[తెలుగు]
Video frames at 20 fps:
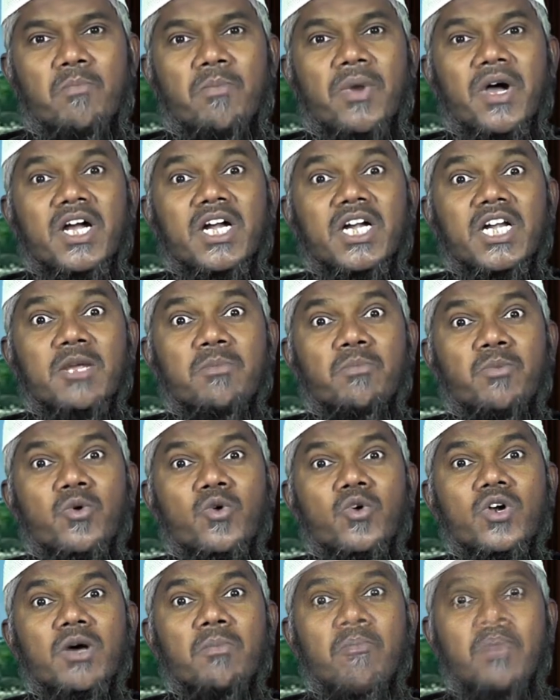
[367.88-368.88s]
పగటి
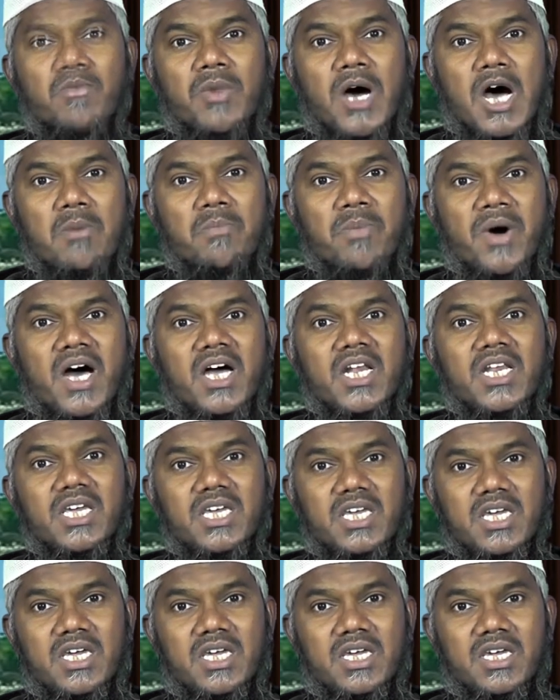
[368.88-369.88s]
పూట
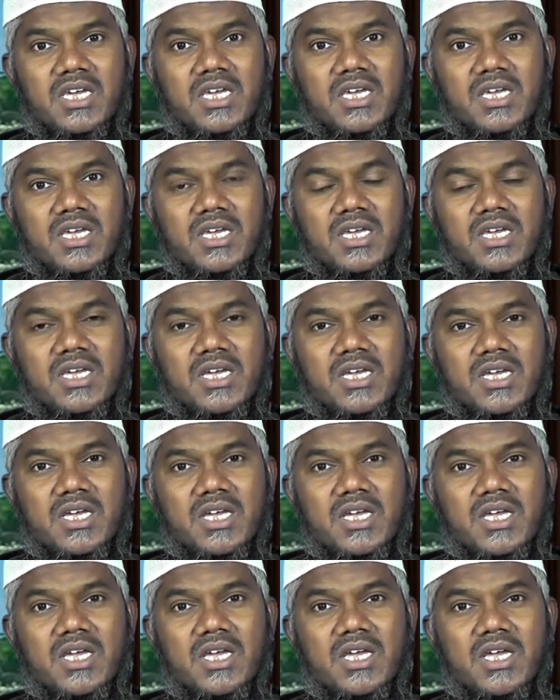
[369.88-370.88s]
పాపానికి
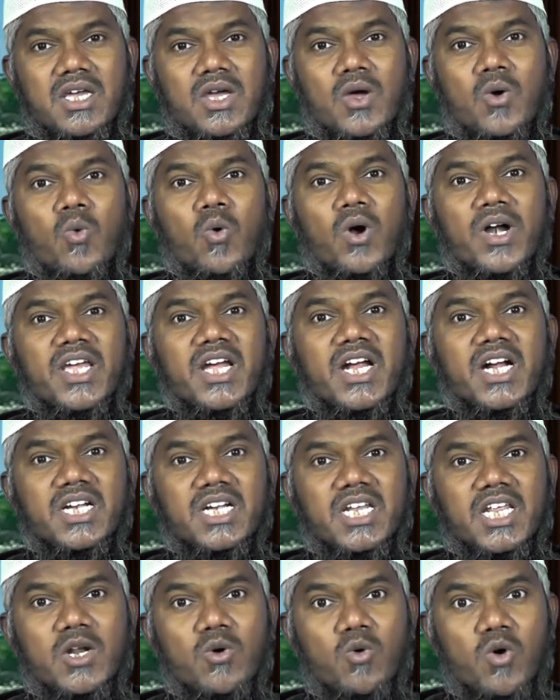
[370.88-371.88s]

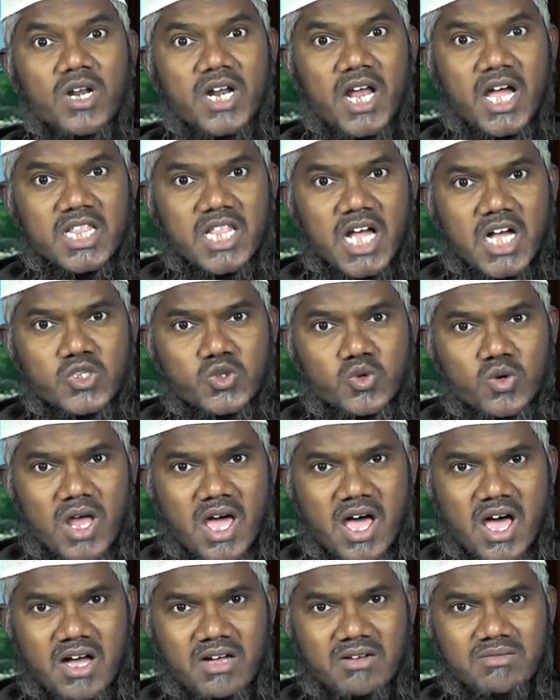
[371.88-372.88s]
ఒడిగట్టిన ఓ నా
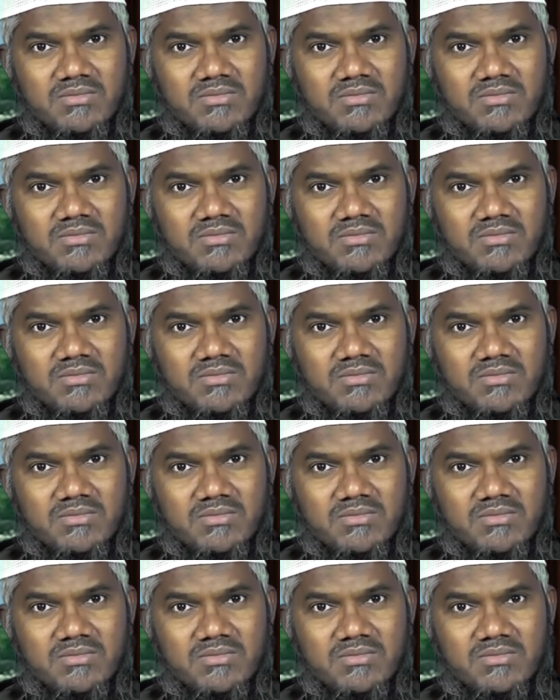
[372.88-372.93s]
దాసుడా